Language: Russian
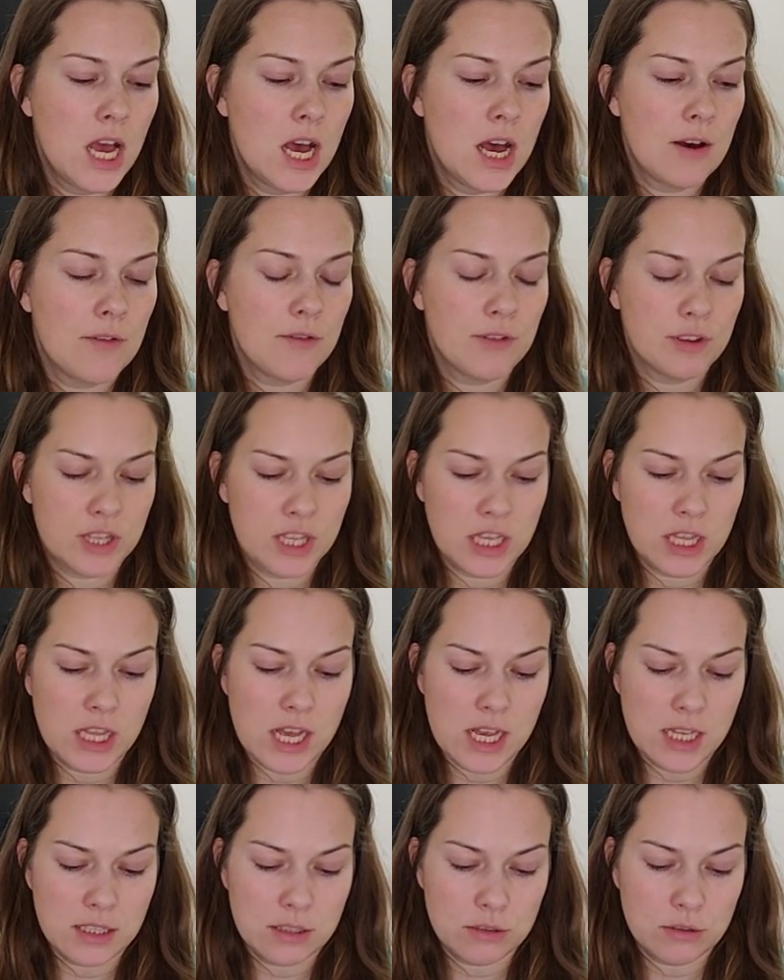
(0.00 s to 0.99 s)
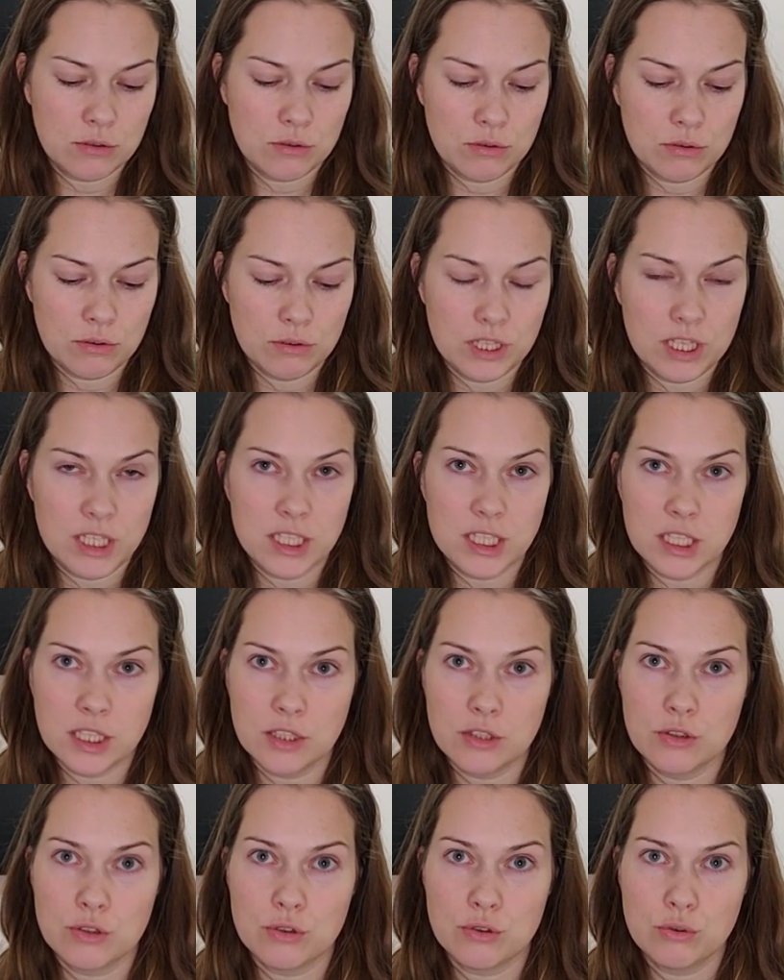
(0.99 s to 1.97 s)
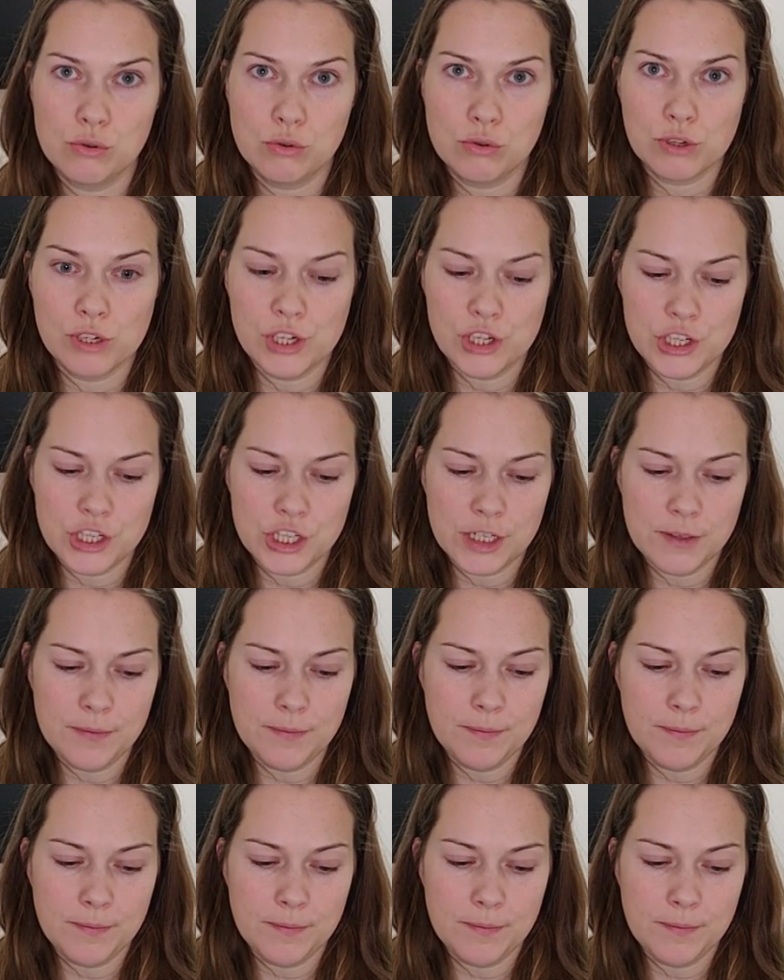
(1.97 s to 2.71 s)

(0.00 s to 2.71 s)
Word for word: Водолазку носила чуть дольше,